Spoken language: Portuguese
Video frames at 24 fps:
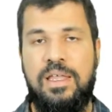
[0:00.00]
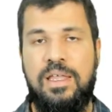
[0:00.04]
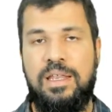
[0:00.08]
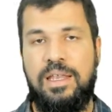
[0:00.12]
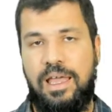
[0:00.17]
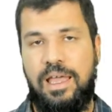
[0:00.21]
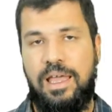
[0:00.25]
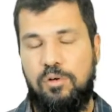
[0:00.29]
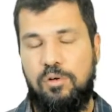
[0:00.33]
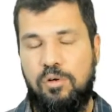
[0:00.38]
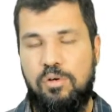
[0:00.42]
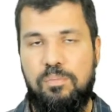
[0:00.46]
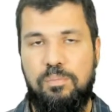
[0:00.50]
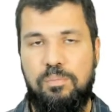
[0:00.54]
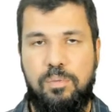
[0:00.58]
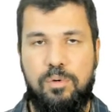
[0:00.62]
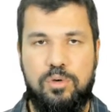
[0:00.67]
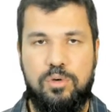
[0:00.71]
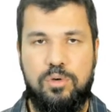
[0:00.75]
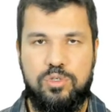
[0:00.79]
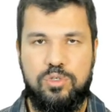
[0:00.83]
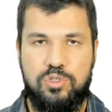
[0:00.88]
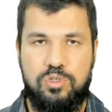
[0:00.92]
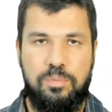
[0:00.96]
né, é
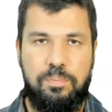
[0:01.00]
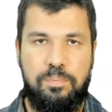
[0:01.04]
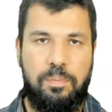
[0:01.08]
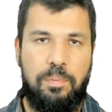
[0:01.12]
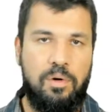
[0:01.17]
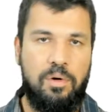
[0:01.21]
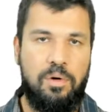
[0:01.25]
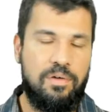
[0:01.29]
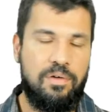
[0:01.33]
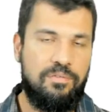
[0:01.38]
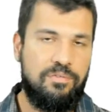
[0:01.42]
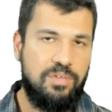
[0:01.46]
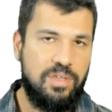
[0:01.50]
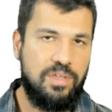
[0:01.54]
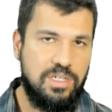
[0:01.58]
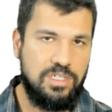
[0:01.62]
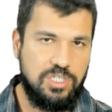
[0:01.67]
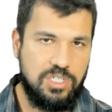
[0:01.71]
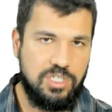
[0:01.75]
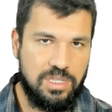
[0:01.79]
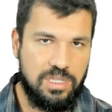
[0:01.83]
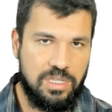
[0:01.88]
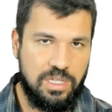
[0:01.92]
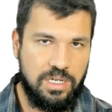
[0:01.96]
composto por
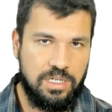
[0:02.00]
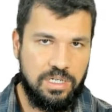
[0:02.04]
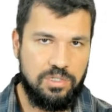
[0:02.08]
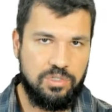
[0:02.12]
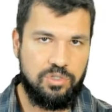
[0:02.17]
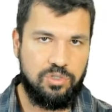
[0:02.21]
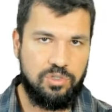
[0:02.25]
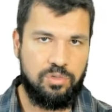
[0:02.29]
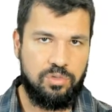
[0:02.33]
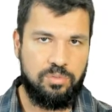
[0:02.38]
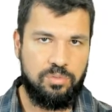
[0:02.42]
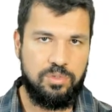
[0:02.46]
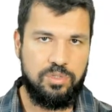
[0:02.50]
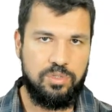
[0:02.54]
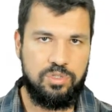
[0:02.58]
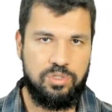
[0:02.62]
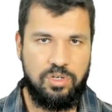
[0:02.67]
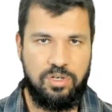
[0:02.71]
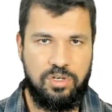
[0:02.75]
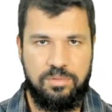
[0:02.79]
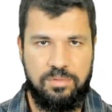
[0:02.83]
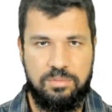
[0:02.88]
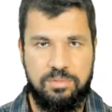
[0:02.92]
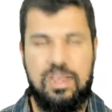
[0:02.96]
23
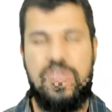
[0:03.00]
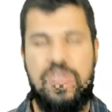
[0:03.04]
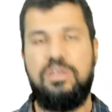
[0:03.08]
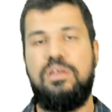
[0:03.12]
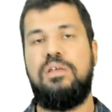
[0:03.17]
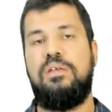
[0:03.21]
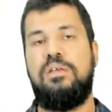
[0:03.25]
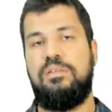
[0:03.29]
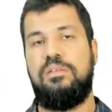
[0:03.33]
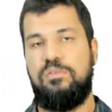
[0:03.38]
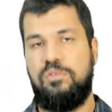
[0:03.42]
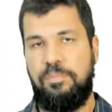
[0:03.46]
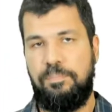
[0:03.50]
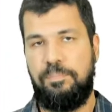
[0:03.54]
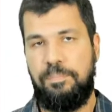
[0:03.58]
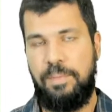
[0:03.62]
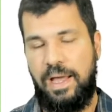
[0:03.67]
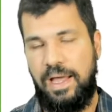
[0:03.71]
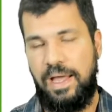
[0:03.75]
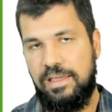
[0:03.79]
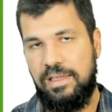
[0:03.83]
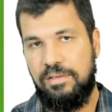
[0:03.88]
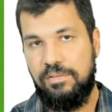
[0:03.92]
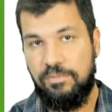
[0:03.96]
cromossomos do
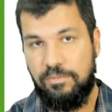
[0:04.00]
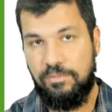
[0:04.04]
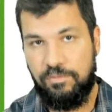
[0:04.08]
pai,